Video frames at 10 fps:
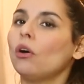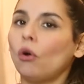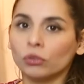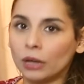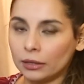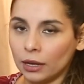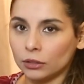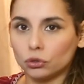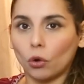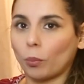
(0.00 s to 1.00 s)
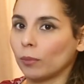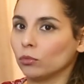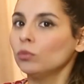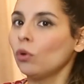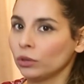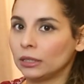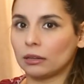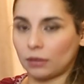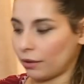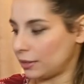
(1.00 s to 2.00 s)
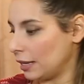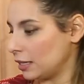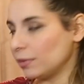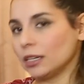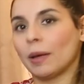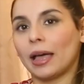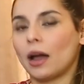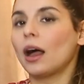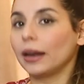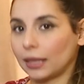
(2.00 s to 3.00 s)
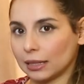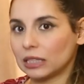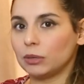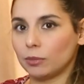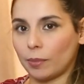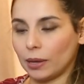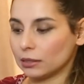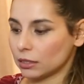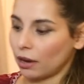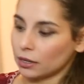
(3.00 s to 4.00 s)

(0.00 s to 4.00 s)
Onlardan da çok memnunum. Onları da tavsiye edebilirim eğer hareketli bir bebeğiniz